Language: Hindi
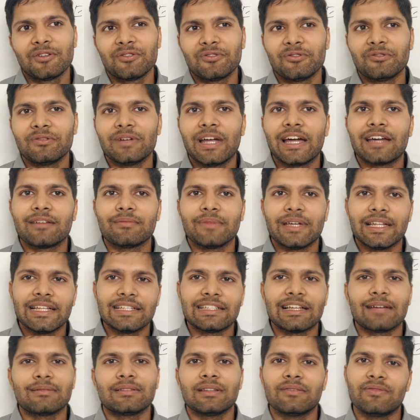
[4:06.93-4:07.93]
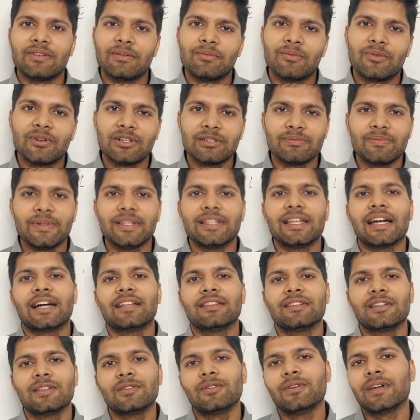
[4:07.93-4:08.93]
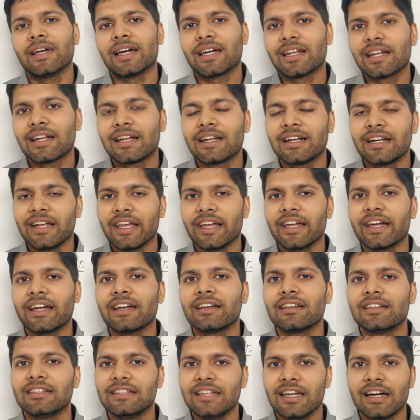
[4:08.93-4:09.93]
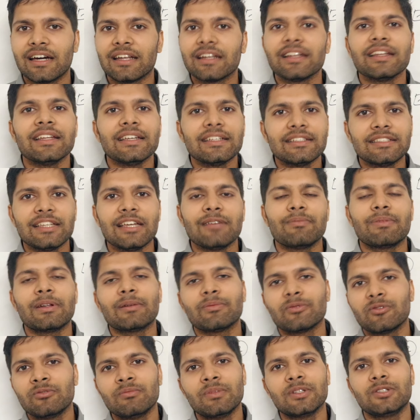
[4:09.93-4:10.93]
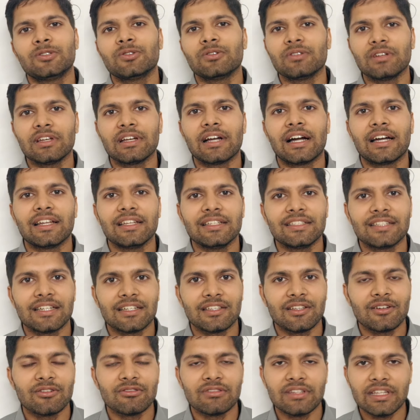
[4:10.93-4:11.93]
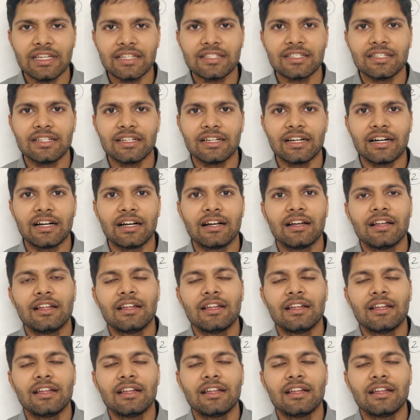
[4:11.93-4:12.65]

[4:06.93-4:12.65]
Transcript: तो यार मेरे हिसाब से फिर बोर्ड्स पे ही ध्यान दे दो यार ठीक है ये अर्ली जेई प्रेप उन बच्चों की कहानी ज़्यादा होती है जिनका